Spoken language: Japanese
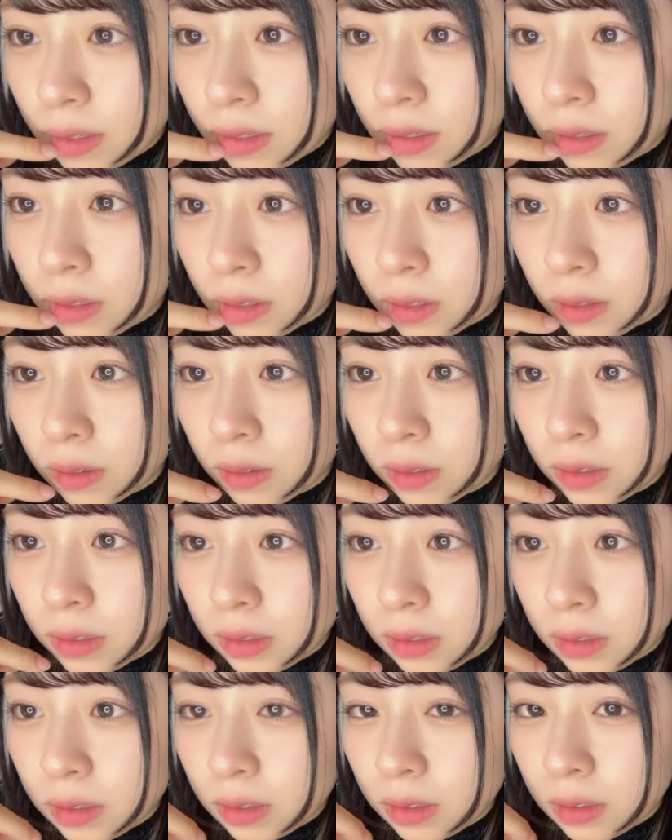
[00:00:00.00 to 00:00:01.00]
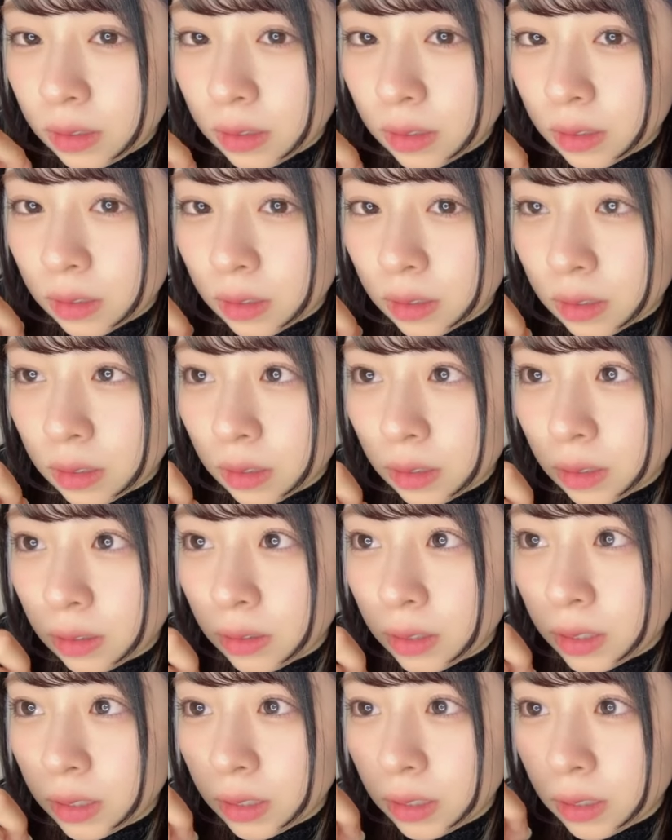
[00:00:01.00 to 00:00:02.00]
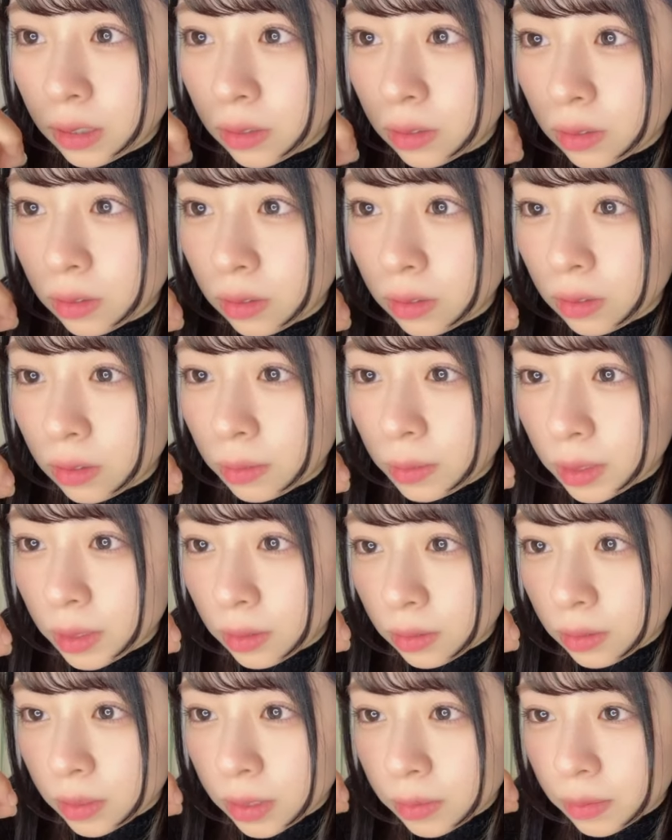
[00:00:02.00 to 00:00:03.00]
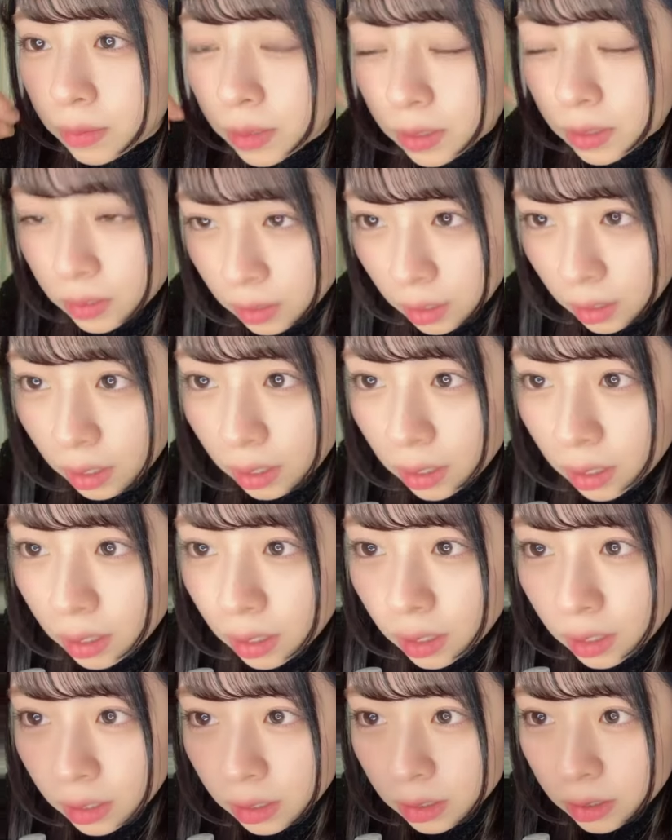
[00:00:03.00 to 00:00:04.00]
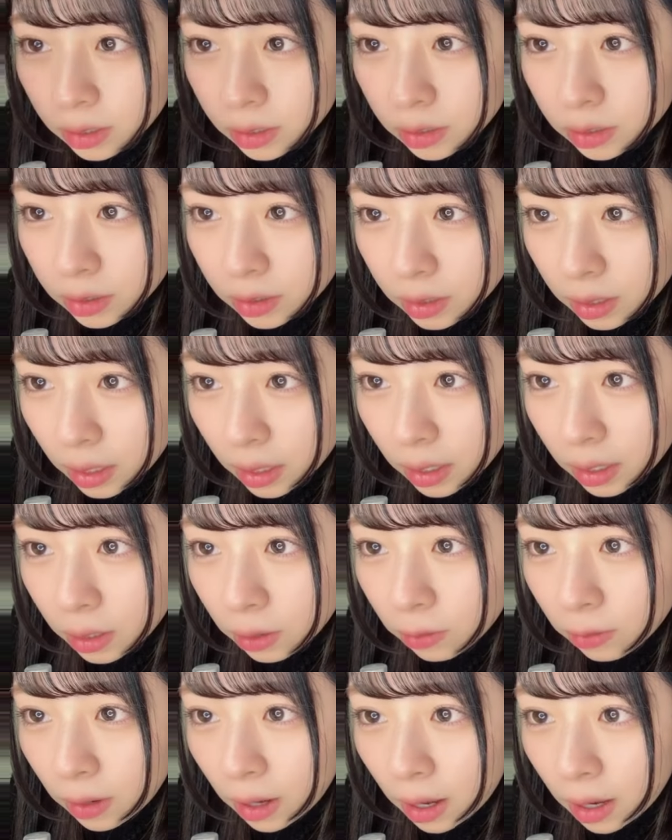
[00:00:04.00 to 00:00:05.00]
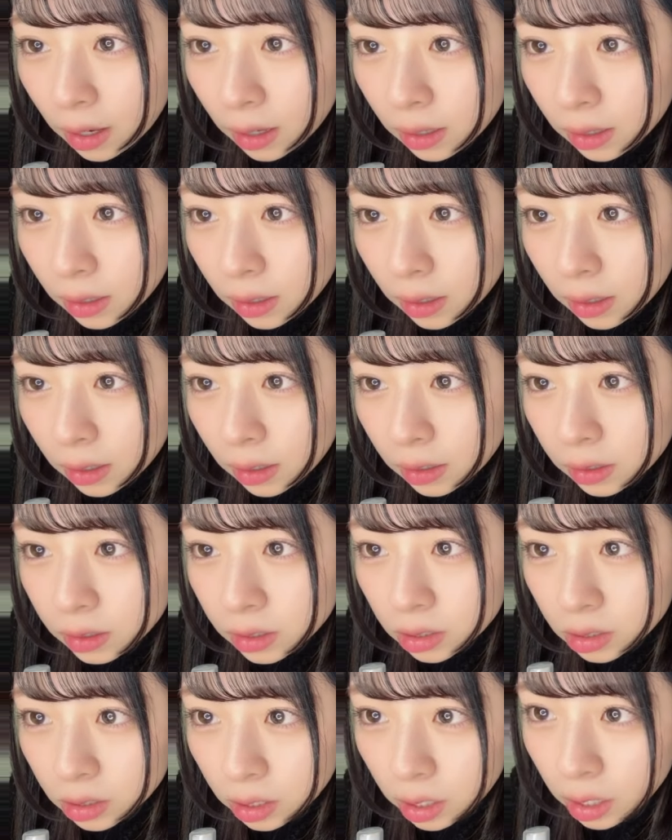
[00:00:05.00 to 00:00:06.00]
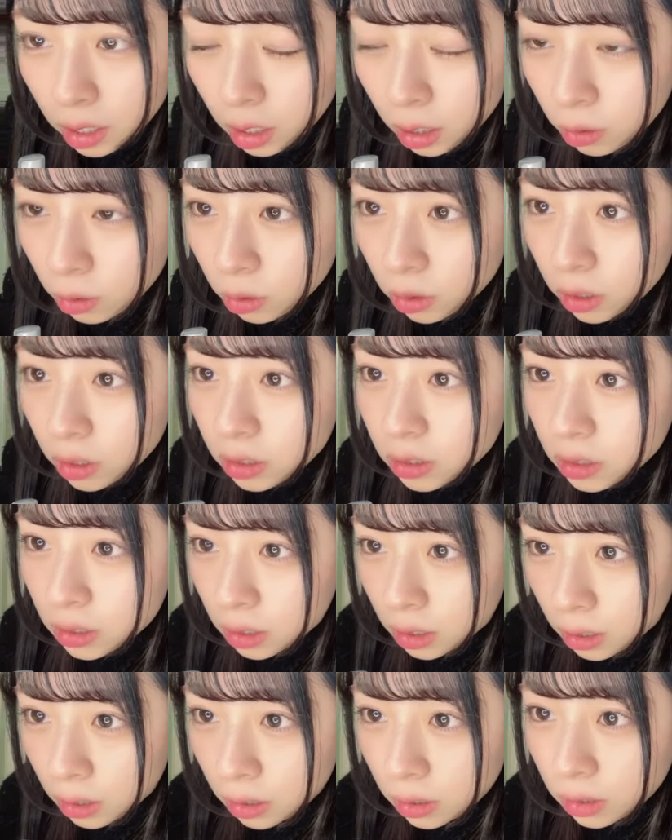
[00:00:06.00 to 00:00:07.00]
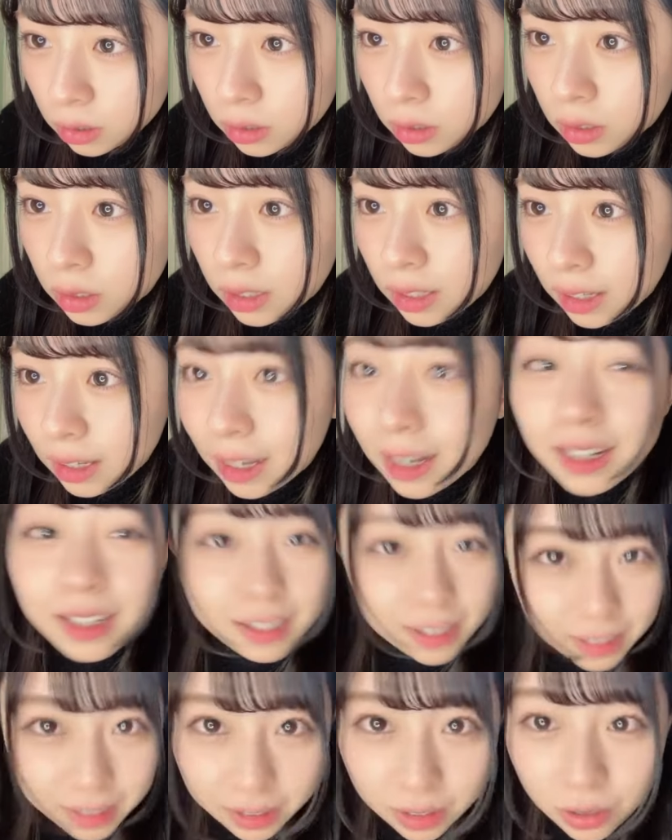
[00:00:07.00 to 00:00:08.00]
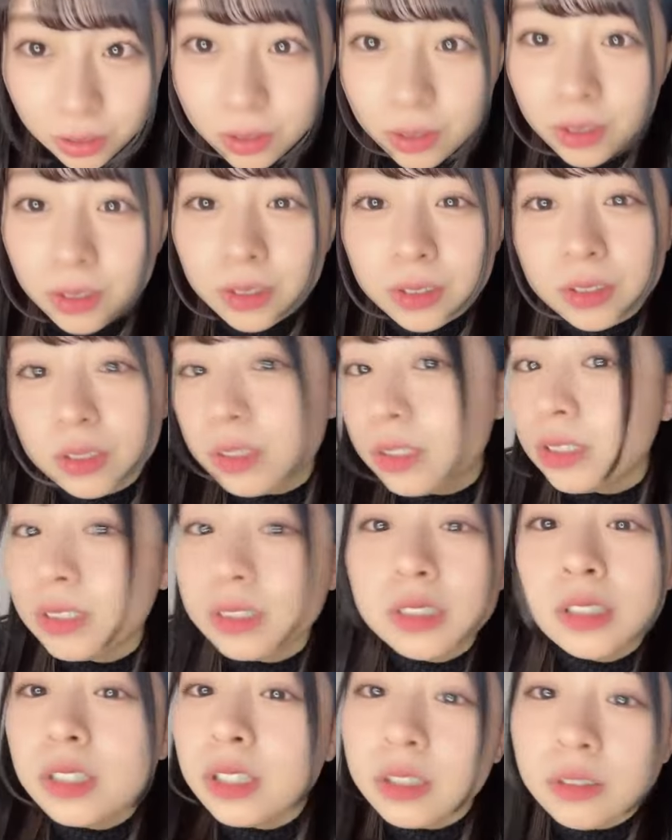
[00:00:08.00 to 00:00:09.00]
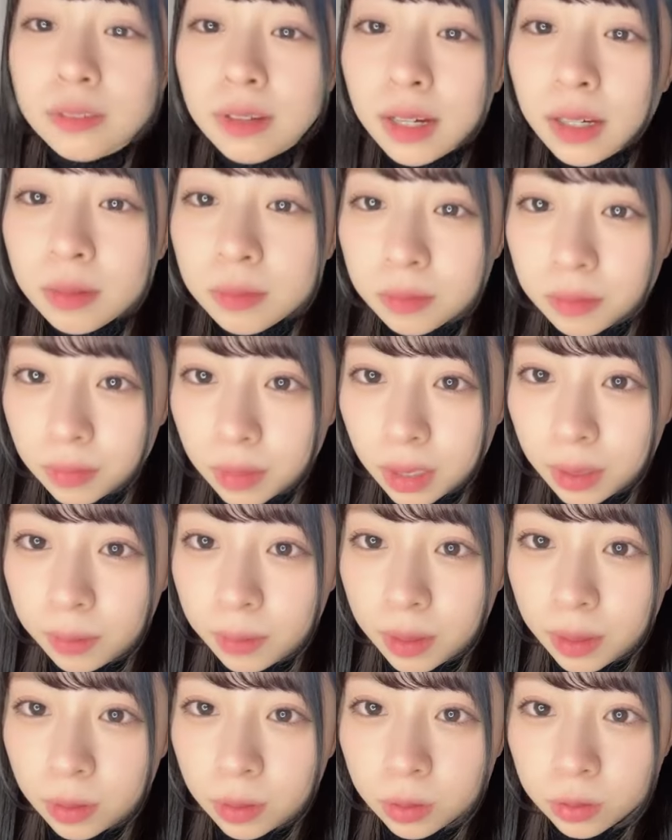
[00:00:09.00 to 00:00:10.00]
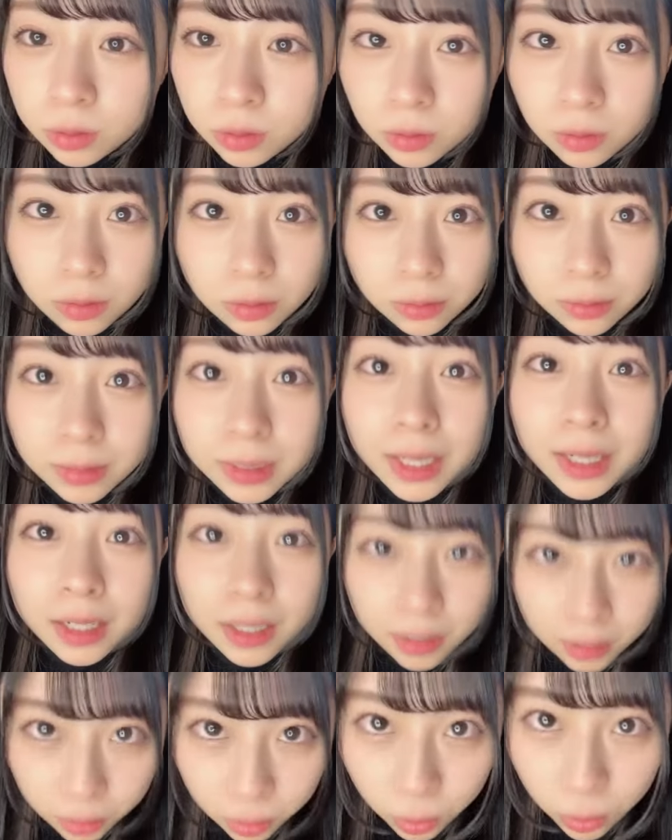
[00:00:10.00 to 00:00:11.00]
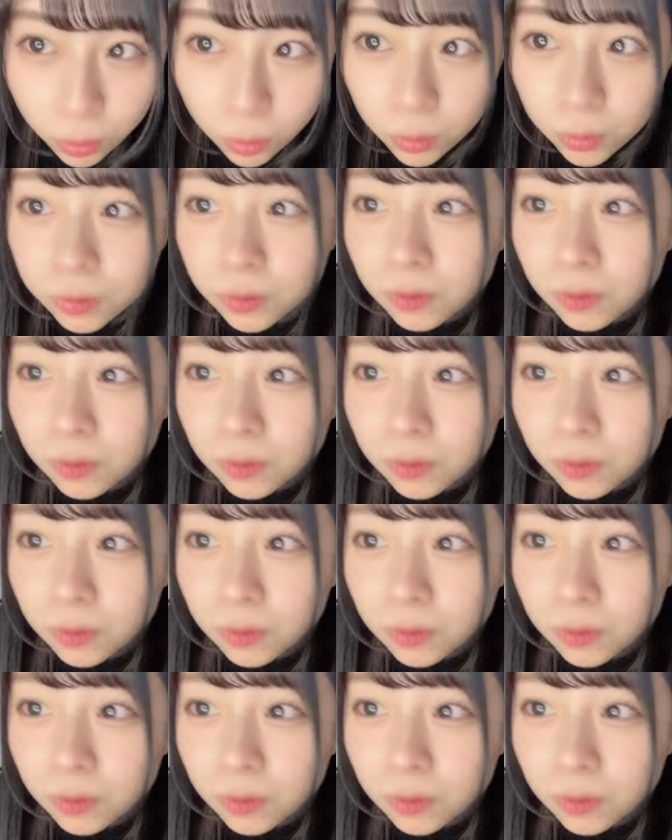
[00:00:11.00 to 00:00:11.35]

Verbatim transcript: ちょっと変わったから変わったの読み直しますね。13位は、捨て猫ですかありがとう。12位は、マイメロ。ありがと